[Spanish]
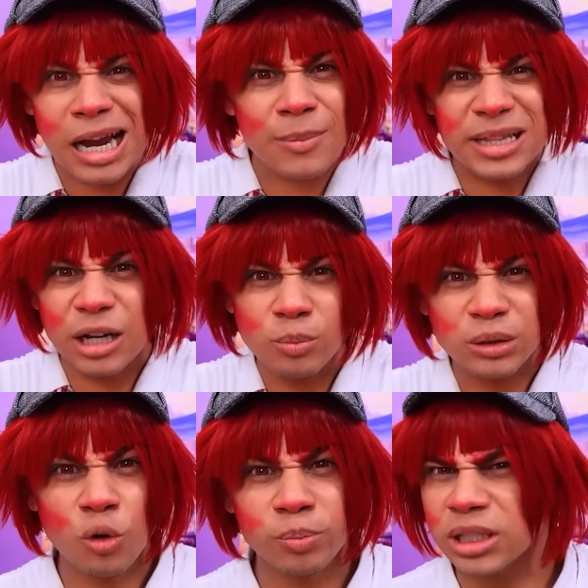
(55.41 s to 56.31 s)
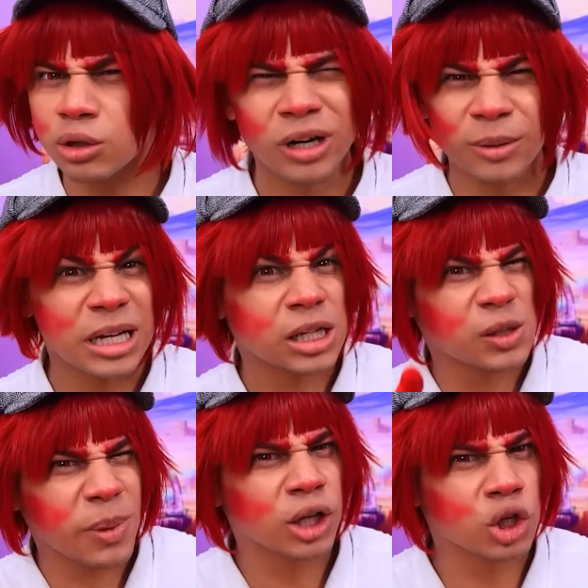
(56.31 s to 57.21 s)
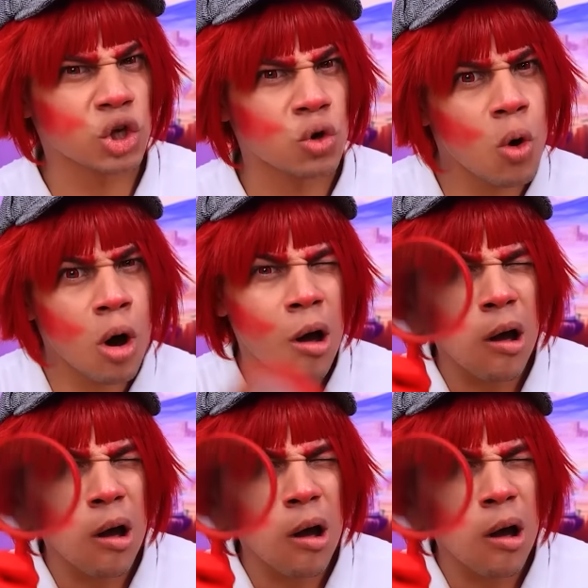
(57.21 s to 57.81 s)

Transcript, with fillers: comentarios. ¿Quién creen que es el asesino?